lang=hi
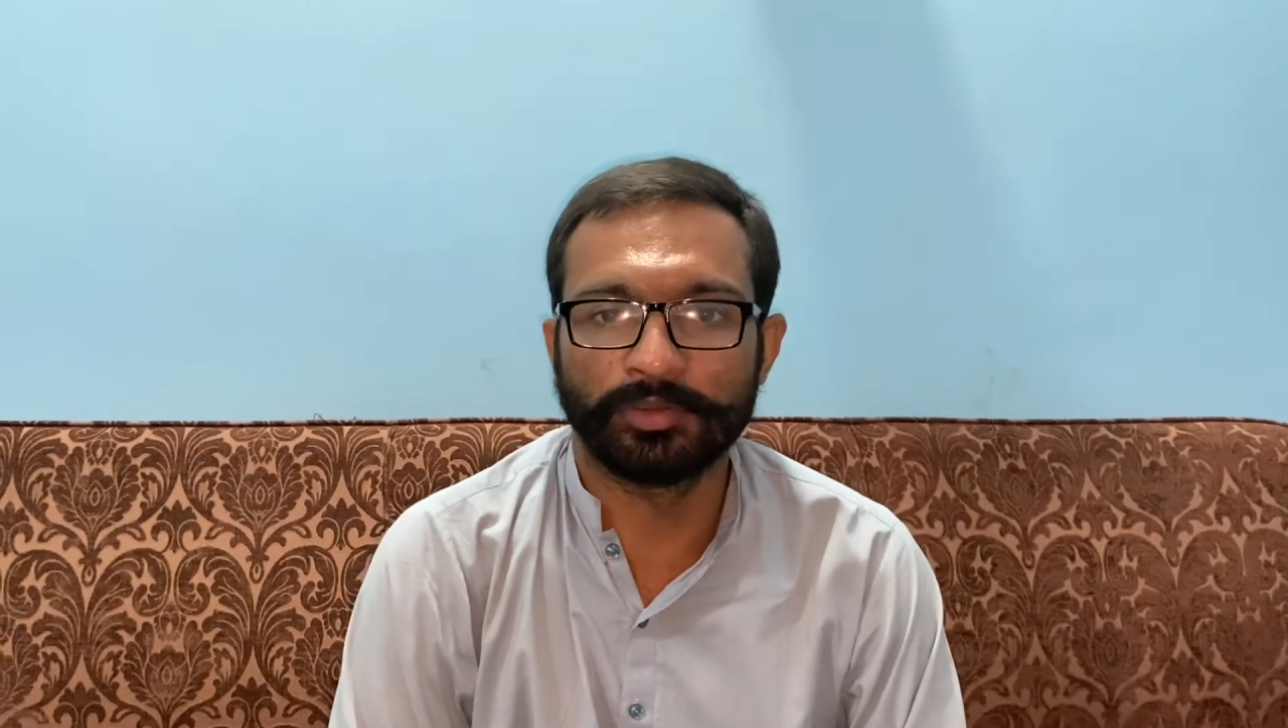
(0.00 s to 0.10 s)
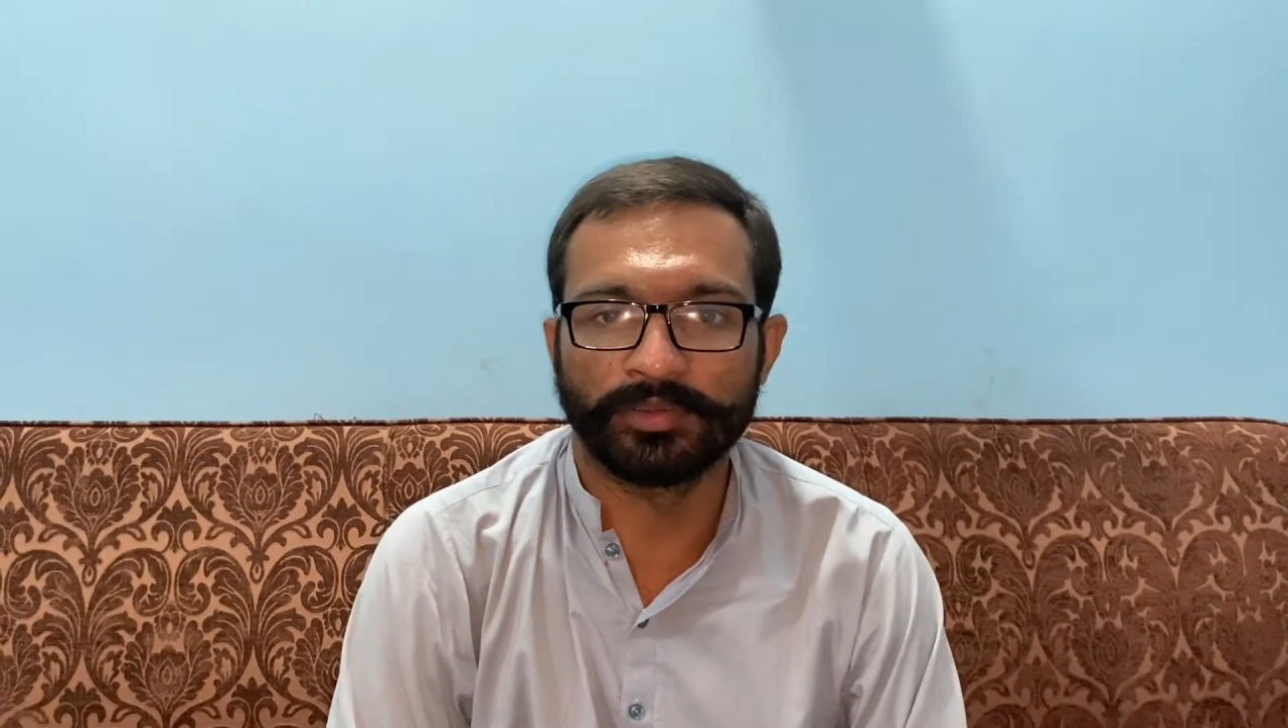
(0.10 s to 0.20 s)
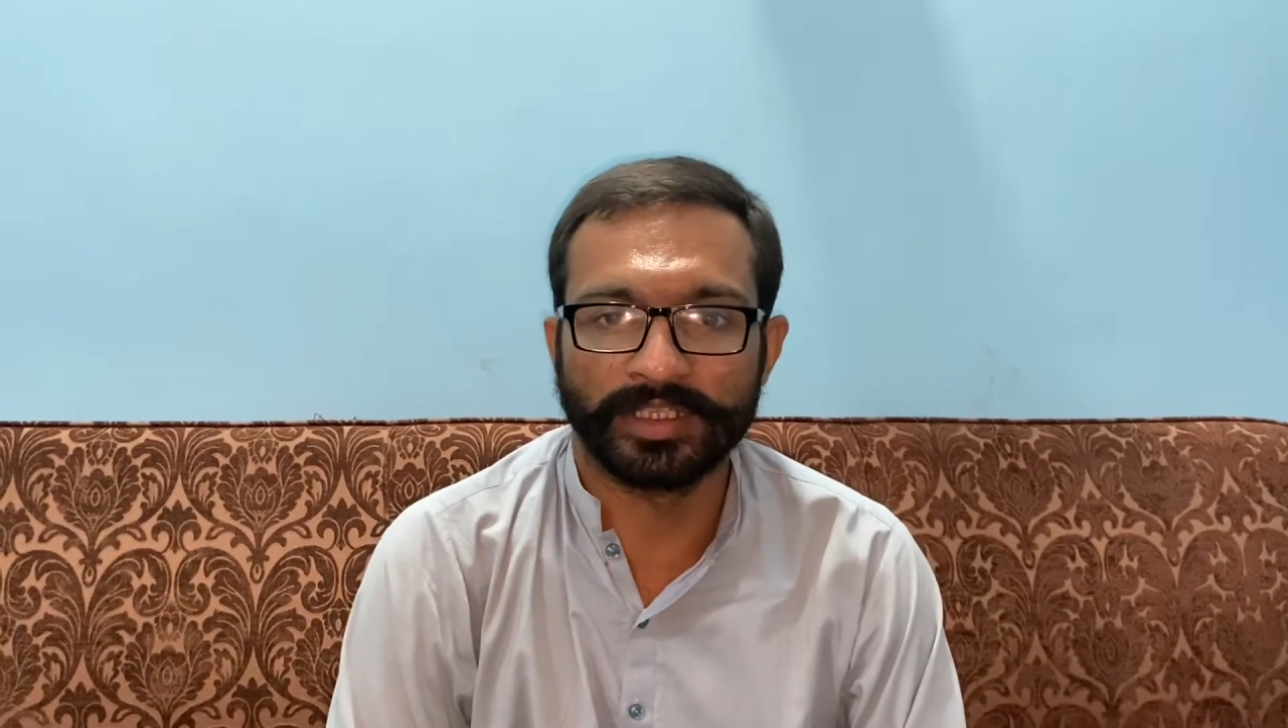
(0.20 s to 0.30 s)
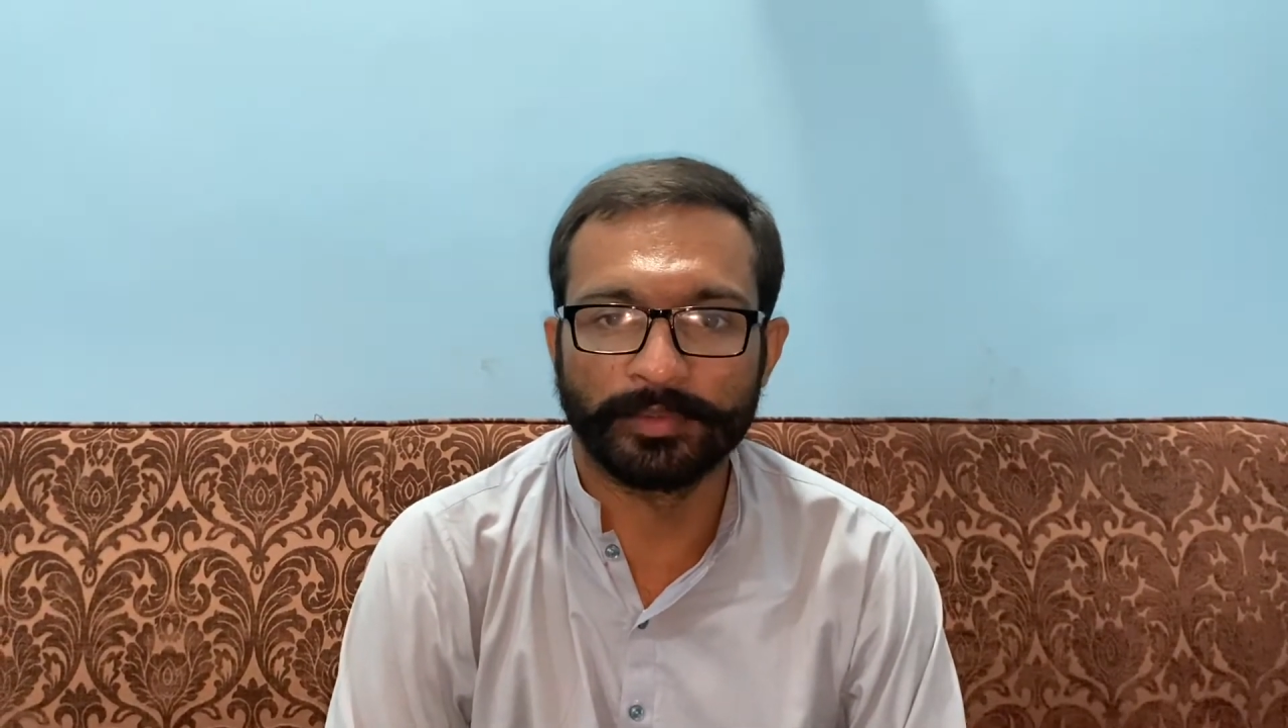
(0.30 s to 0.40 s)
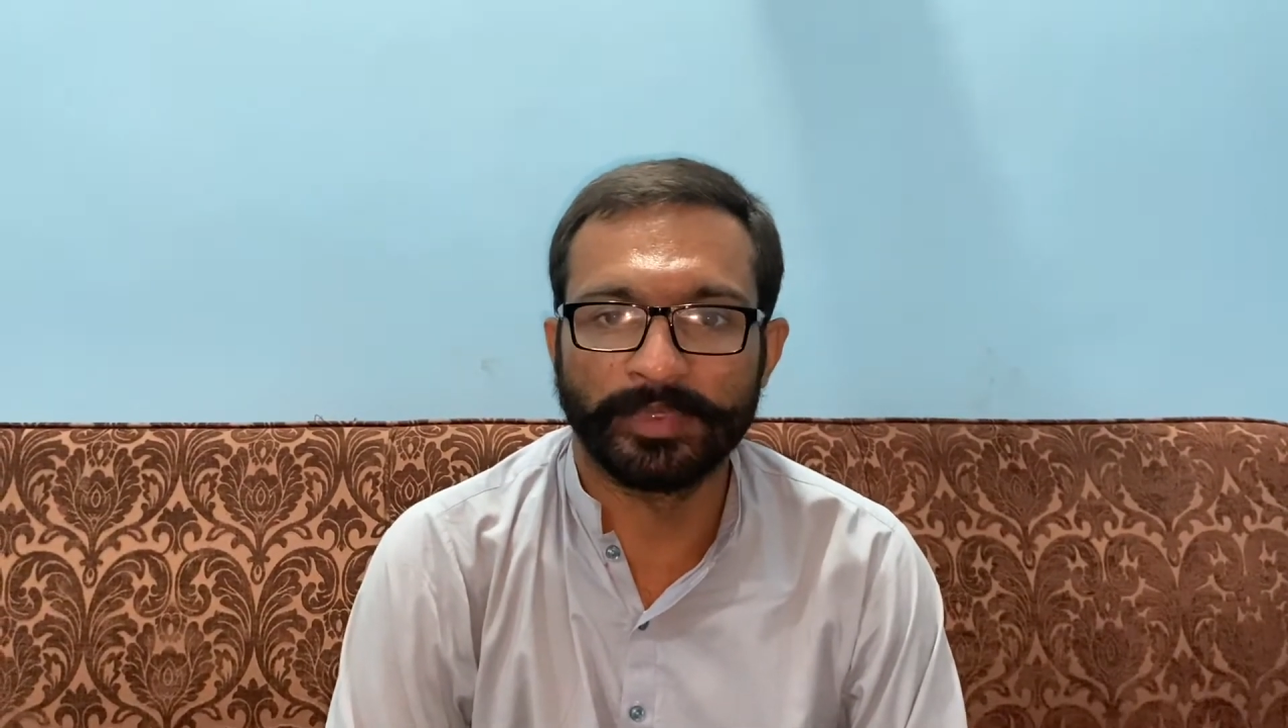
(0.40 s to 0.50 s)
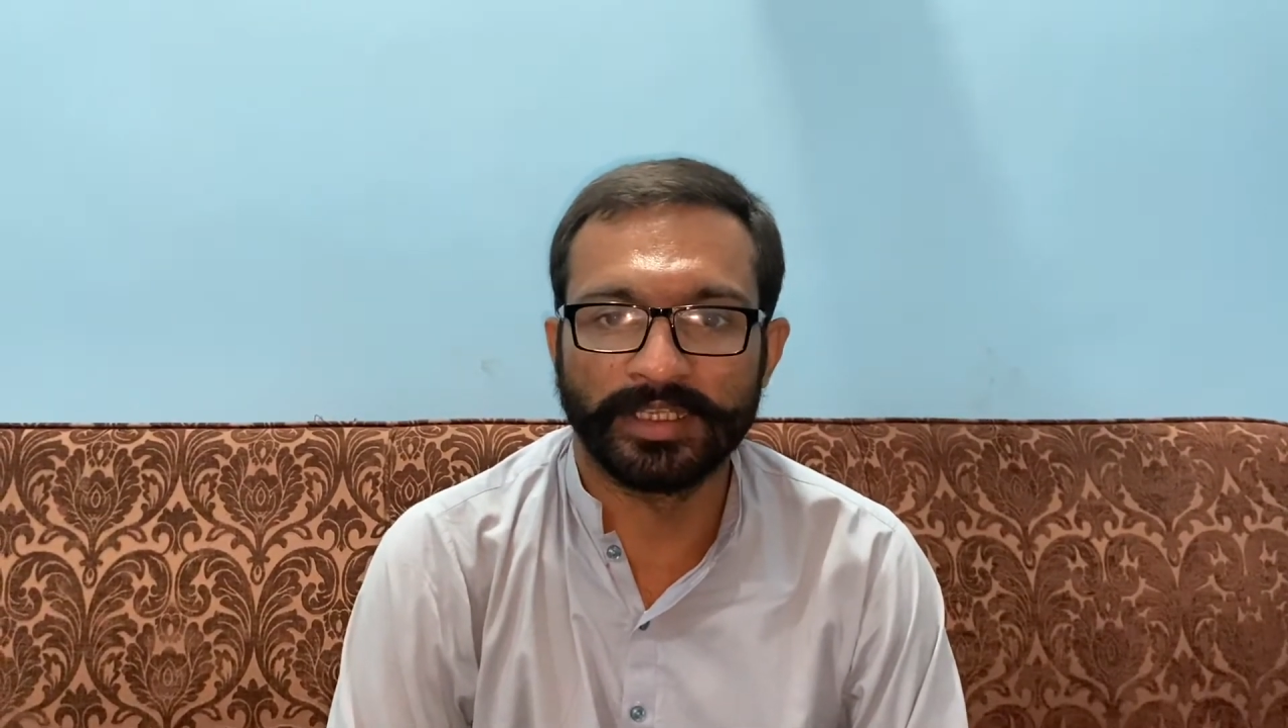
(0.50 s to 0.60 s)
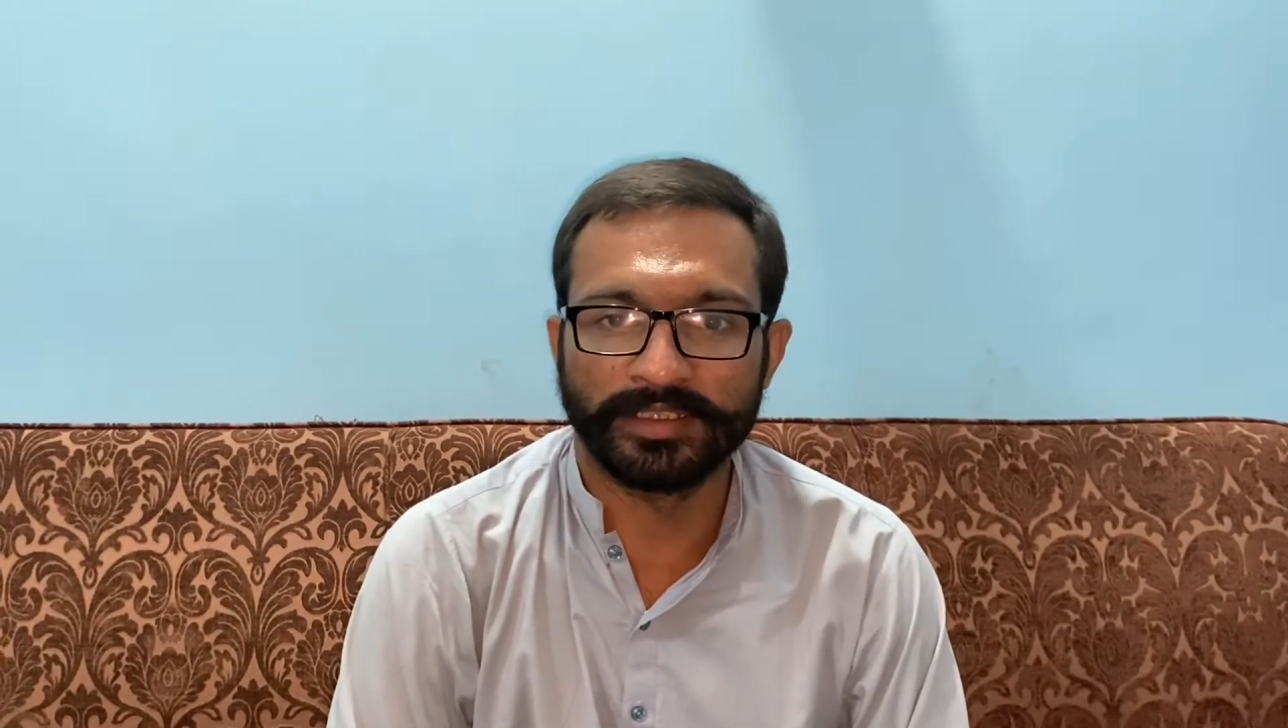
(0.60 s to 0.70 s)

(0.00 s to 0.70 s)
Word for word: को रिकमेंड